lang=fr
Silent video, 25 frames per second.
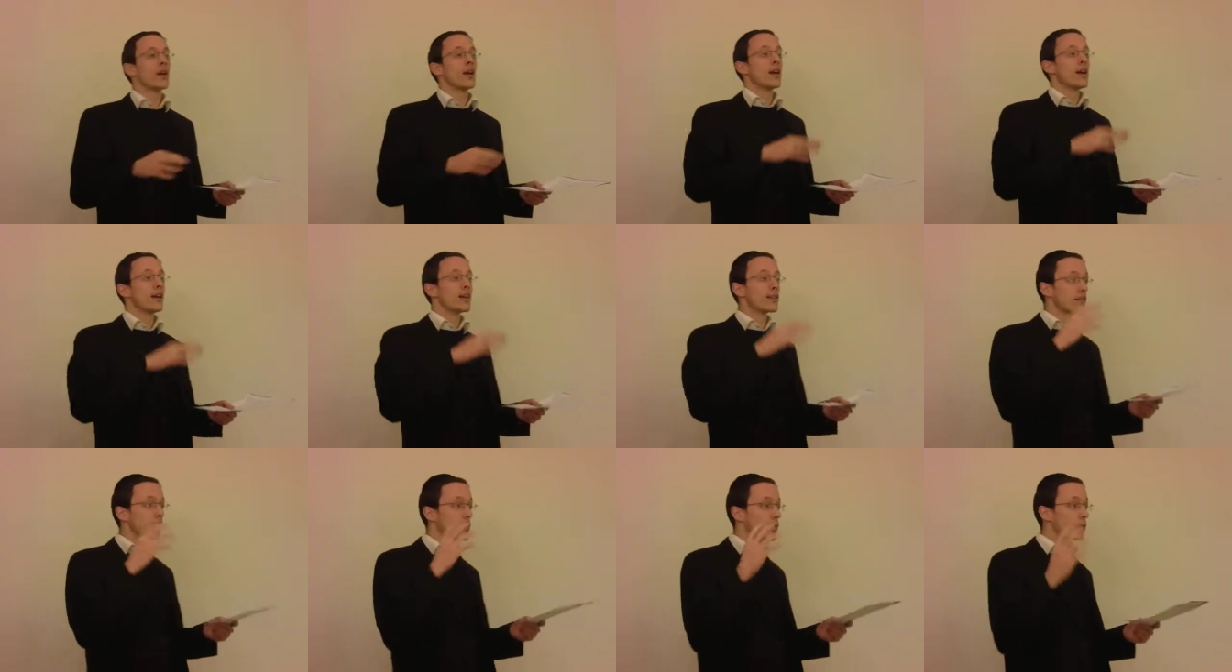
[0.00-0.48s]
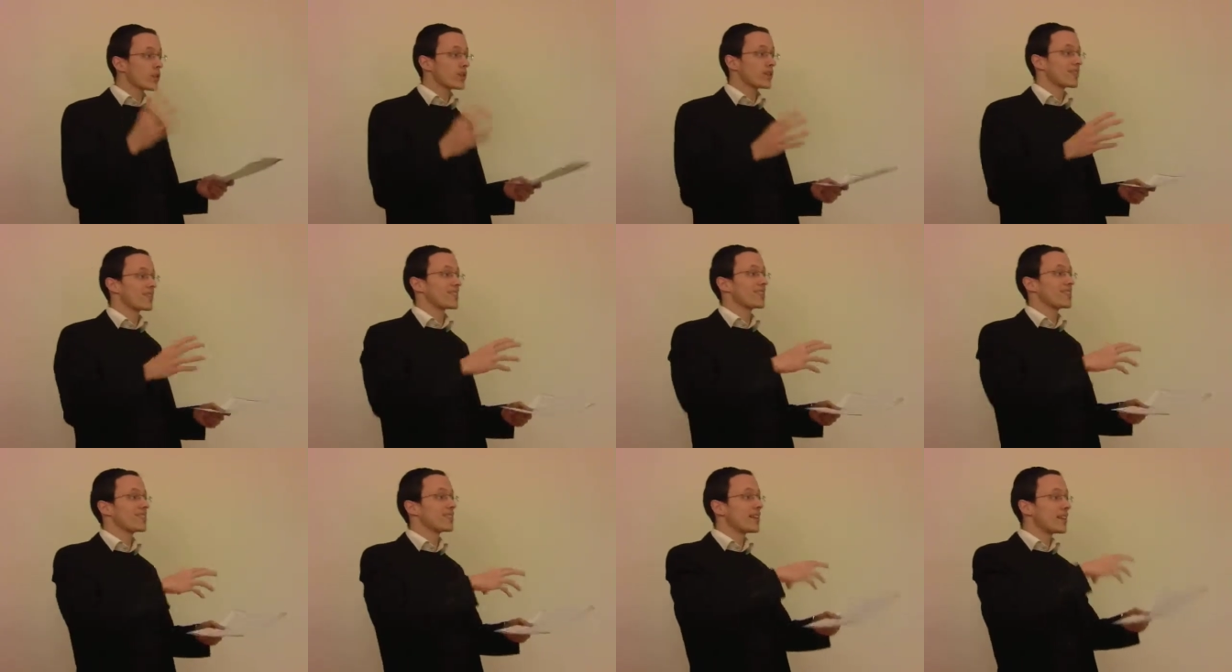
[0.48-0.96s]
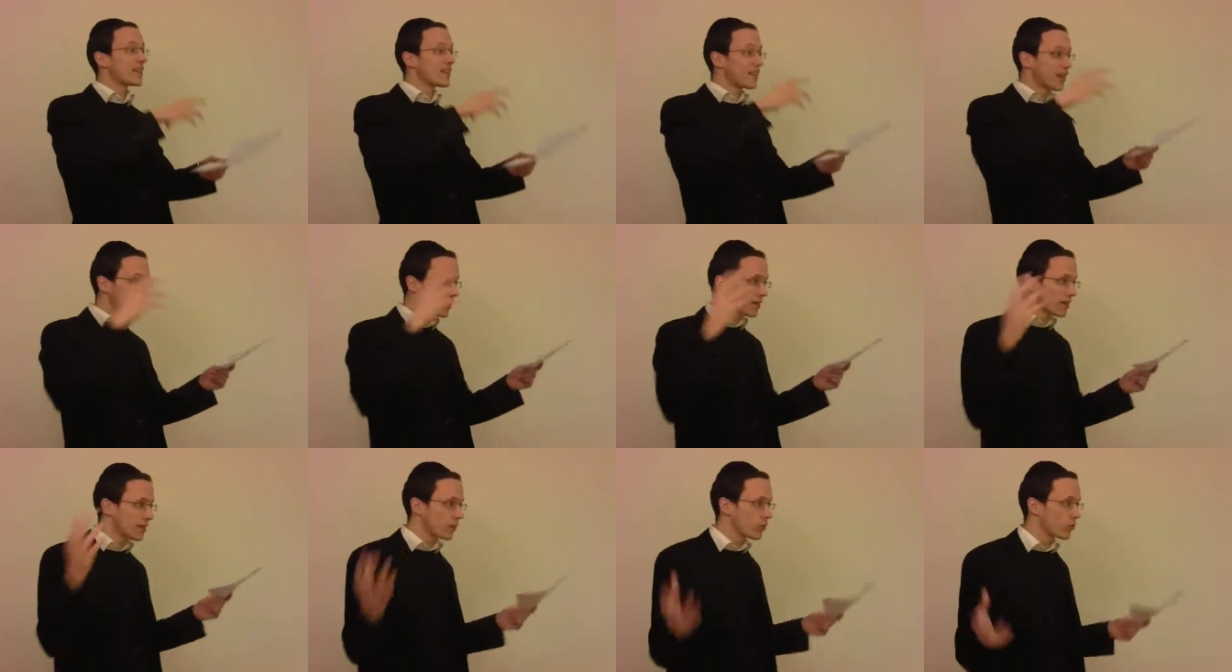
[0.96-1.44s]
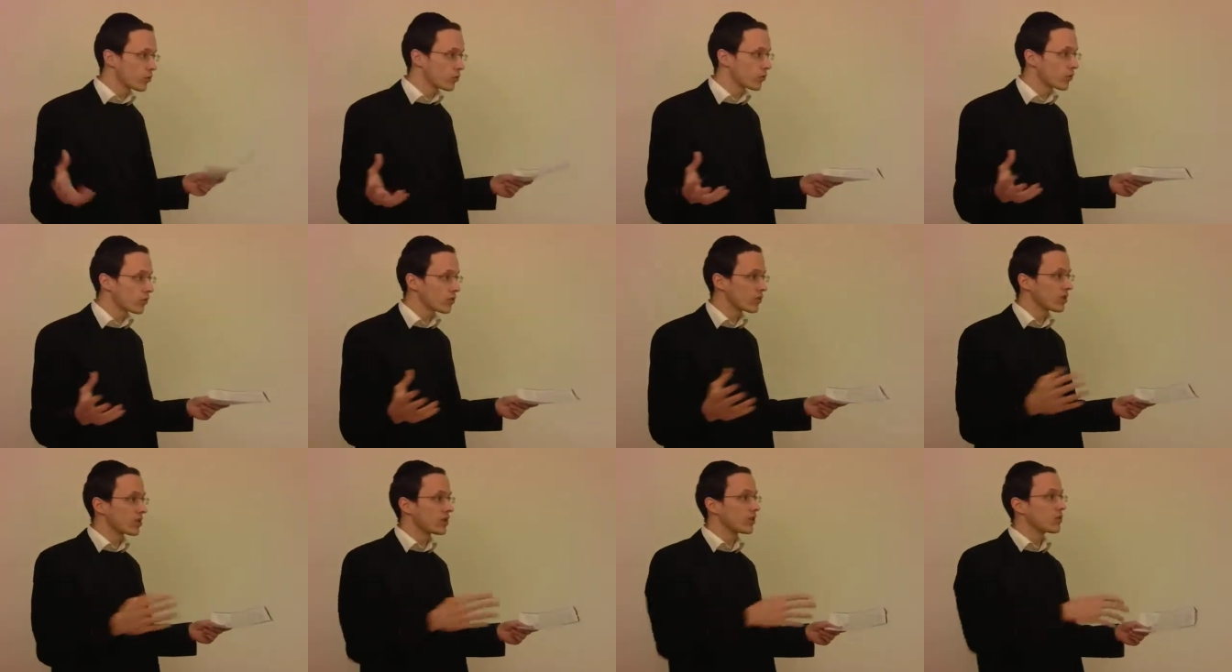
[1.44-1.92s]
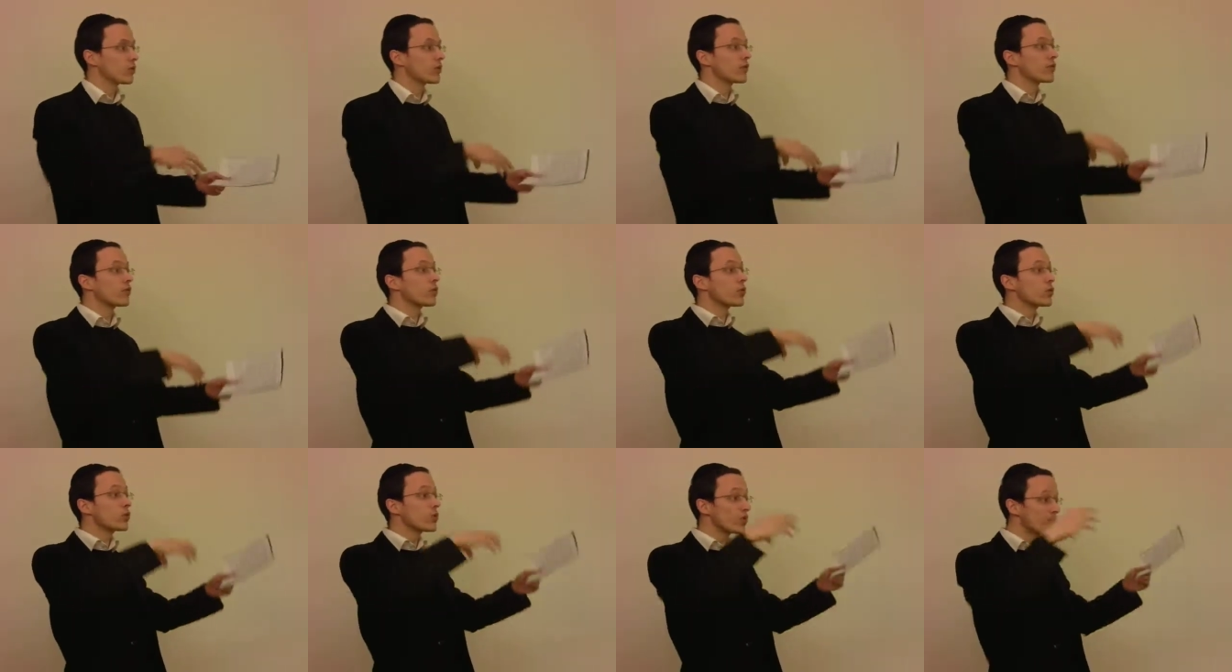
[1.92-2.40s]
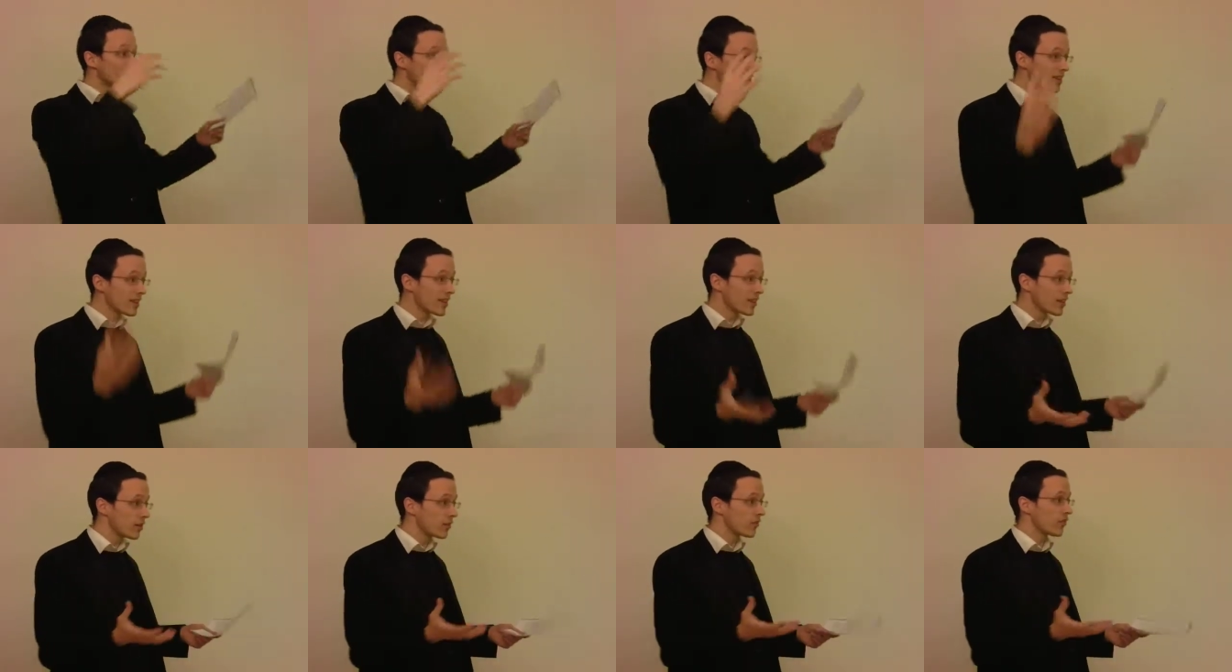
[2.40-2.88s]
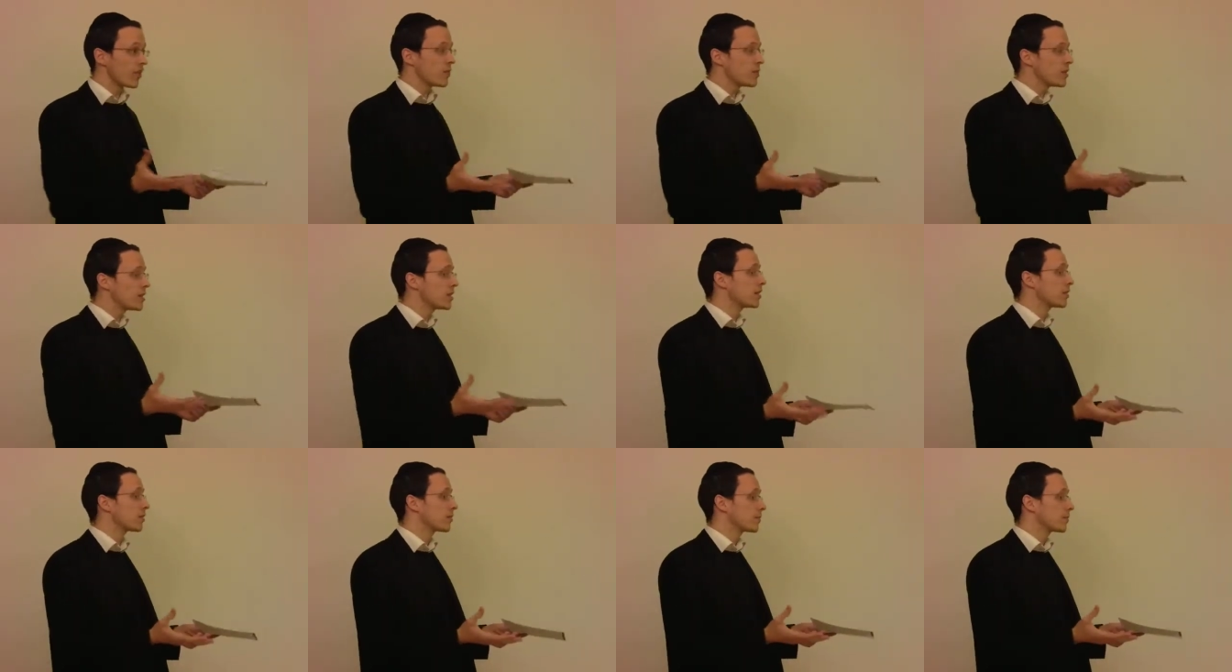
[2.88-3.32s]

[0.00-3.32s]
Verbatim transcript: Et c'est quoi C'est sept années d'abondance qui suivront de sept années de famine